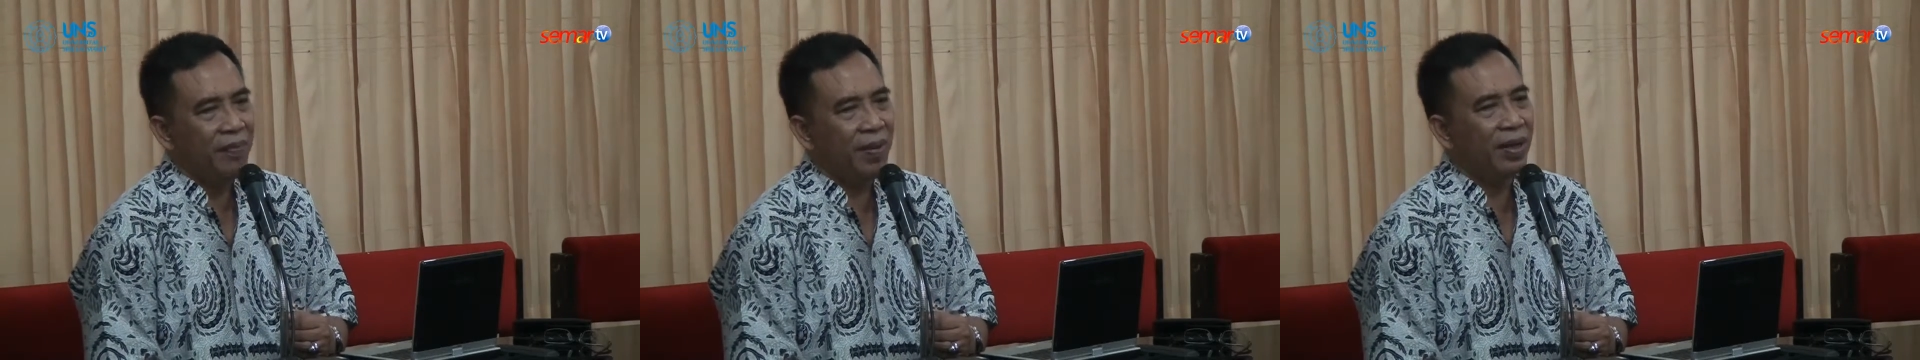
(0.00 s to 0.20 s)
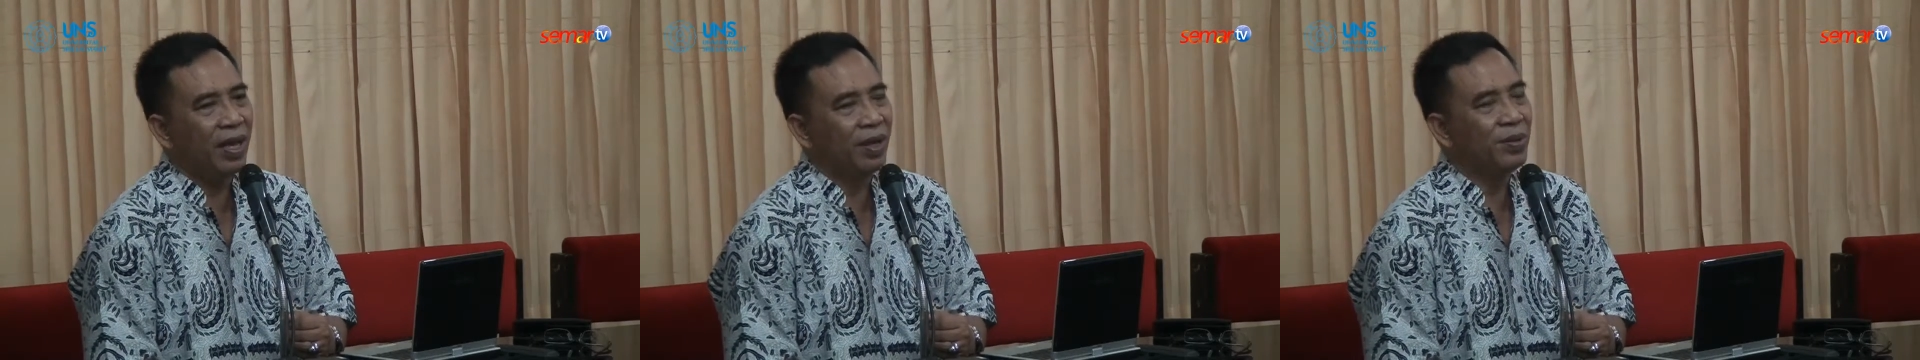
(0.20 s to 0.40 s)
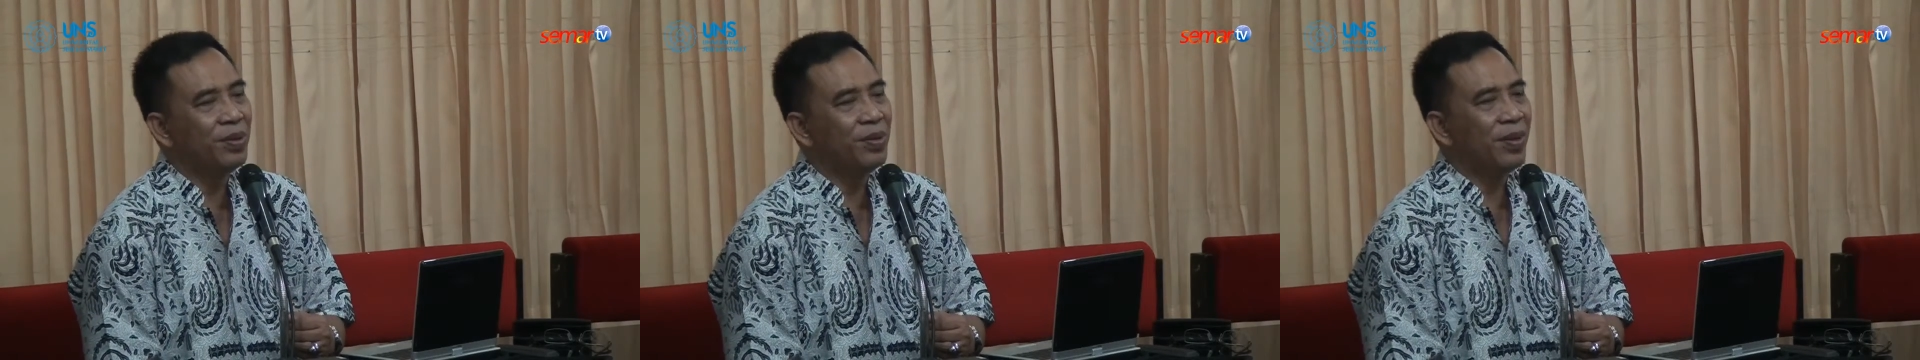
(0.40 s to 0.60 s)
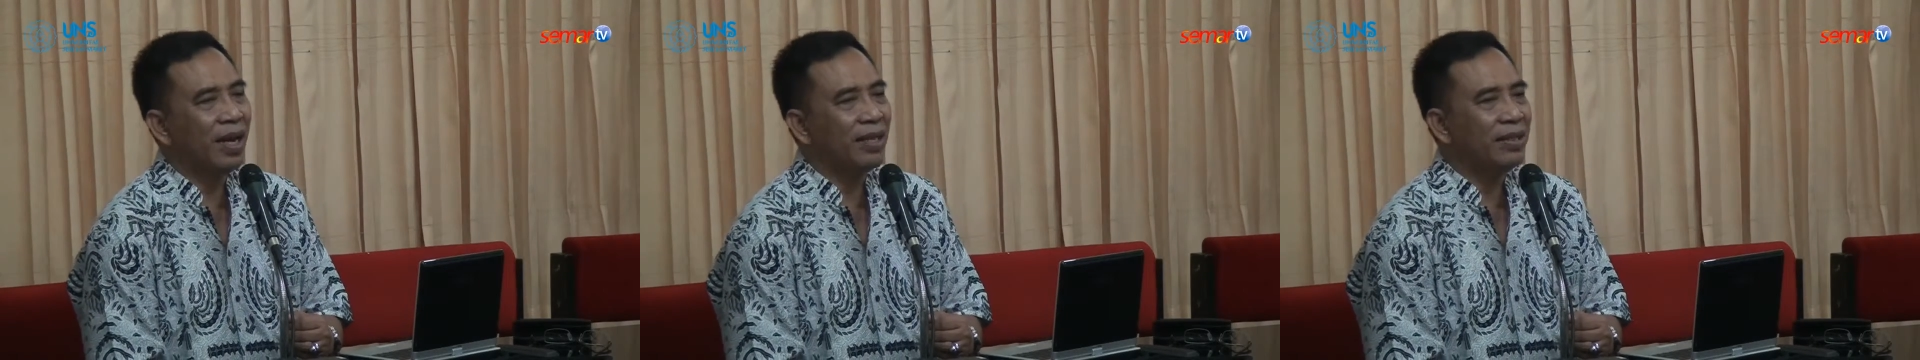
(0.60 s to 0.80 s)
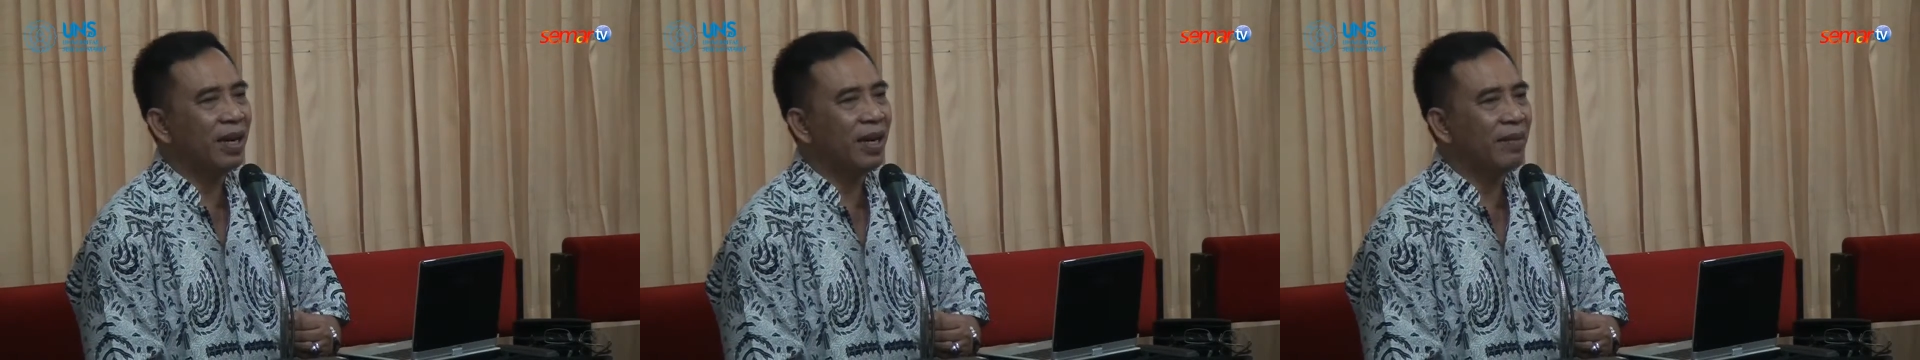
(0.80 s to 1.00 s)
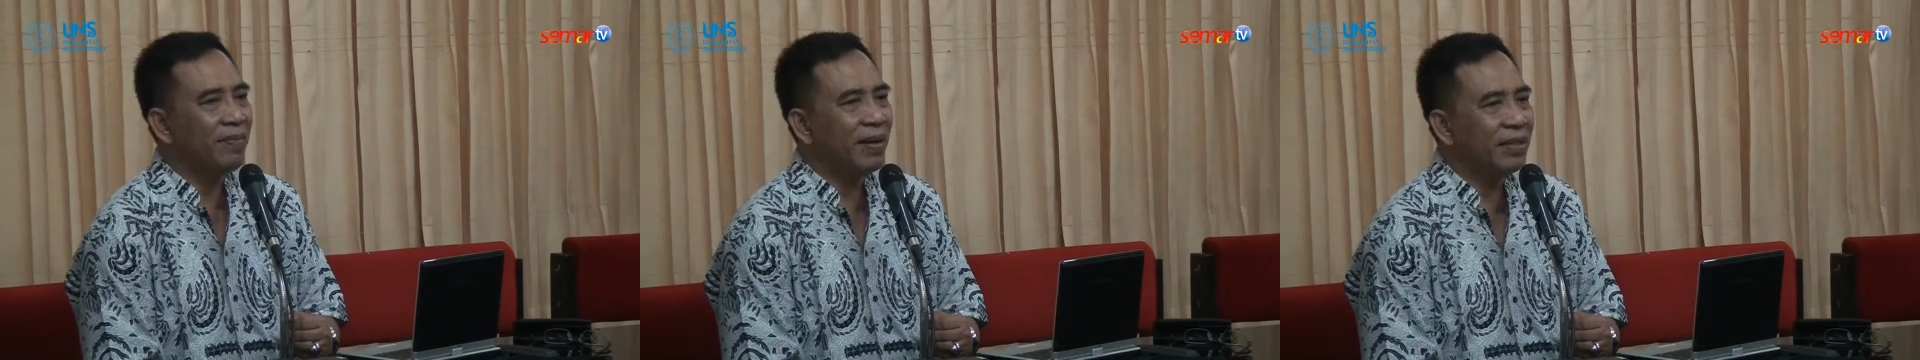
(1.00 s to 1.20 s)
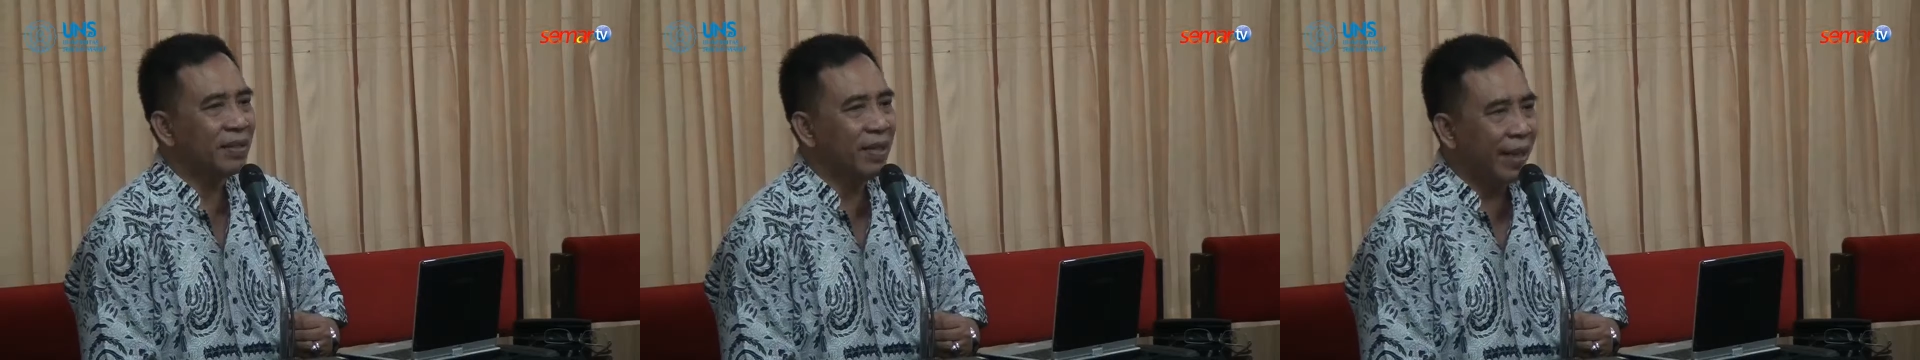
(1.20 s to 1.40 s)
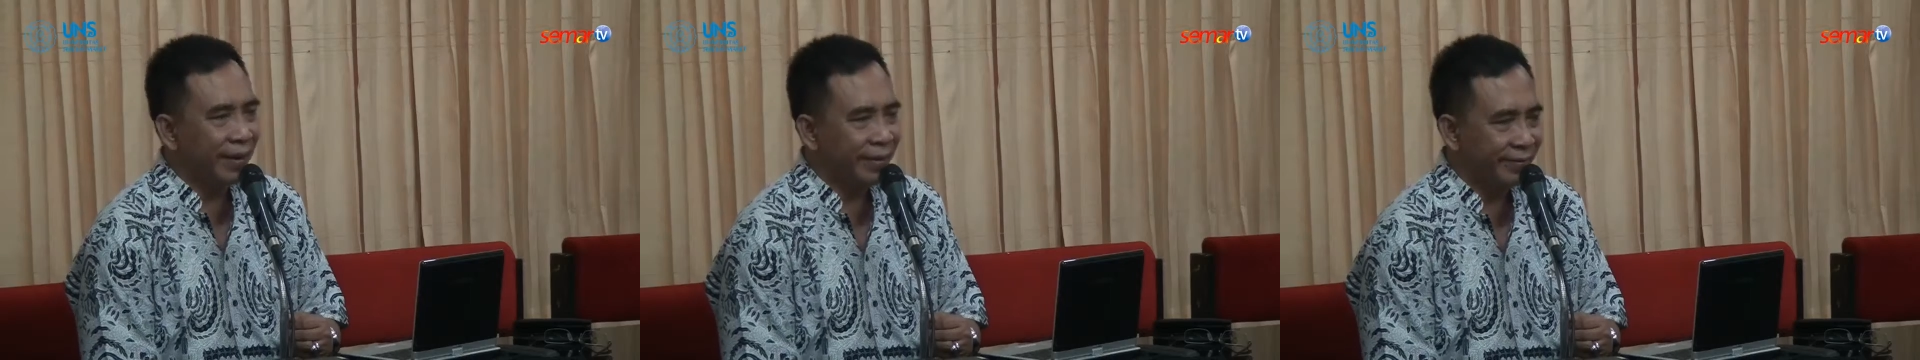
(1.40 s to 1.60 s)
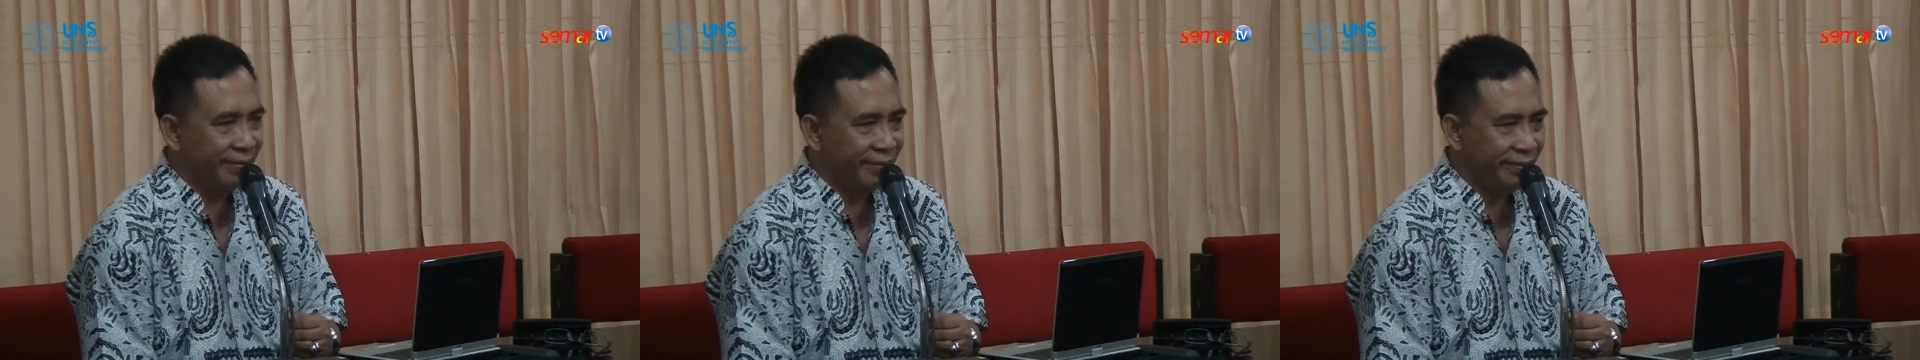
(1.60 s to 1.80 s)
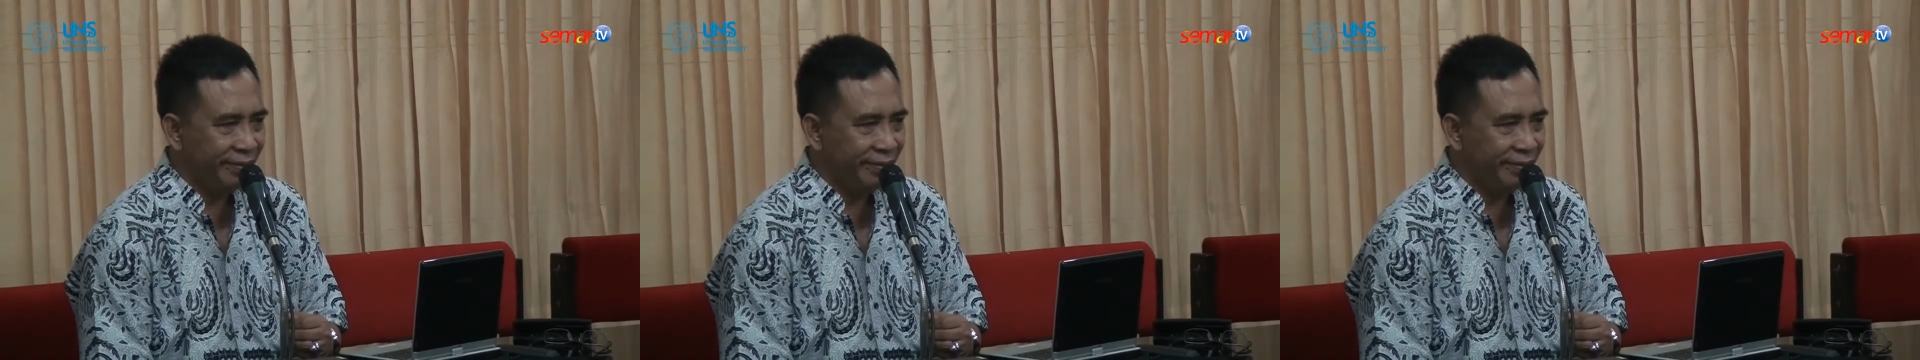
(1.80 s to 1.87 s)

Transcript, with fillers: banyak guru ngajar lepas tangan